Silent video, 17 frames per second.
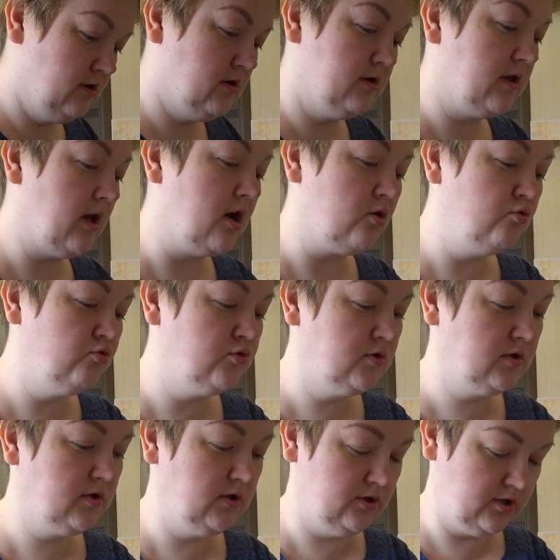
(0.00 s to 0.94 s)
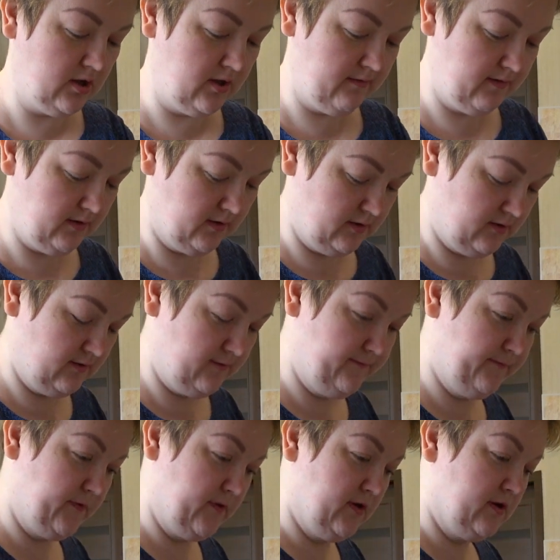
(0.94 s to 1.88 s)
Я русский человек.
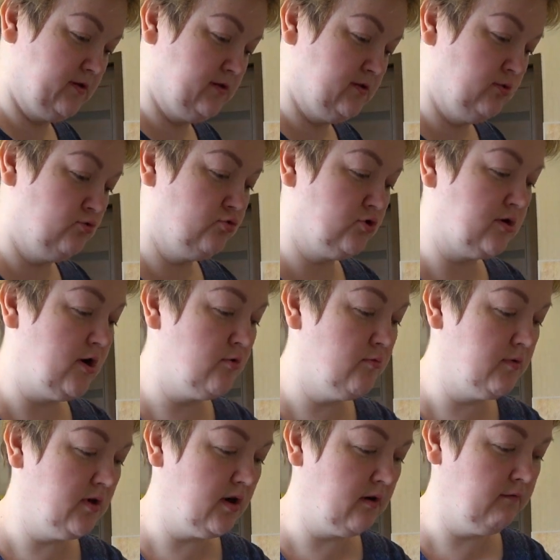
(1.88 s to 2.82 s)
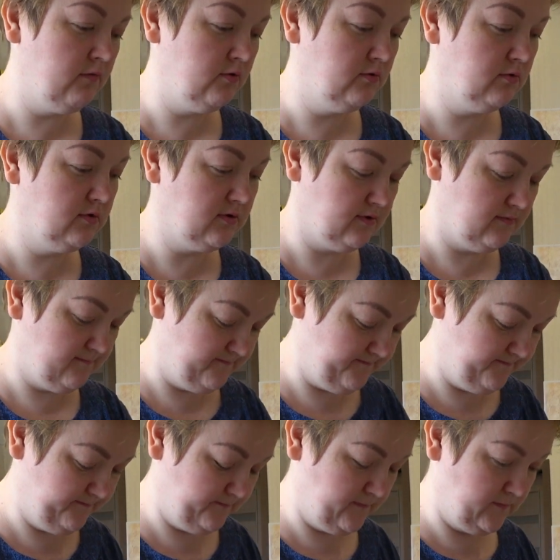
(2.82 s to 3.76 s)
Душа у меня рвется.
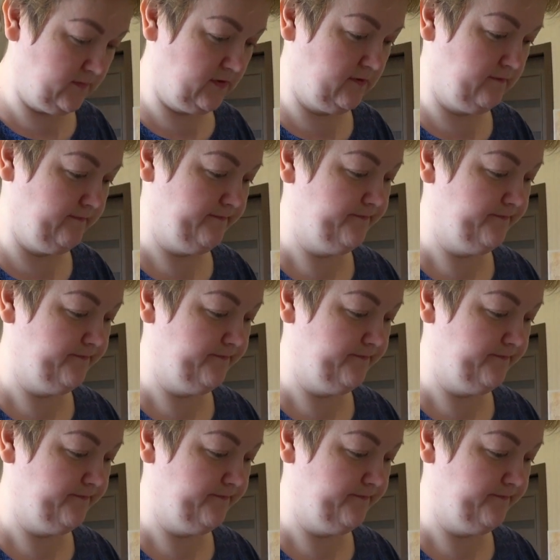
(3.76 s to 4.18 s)
Да.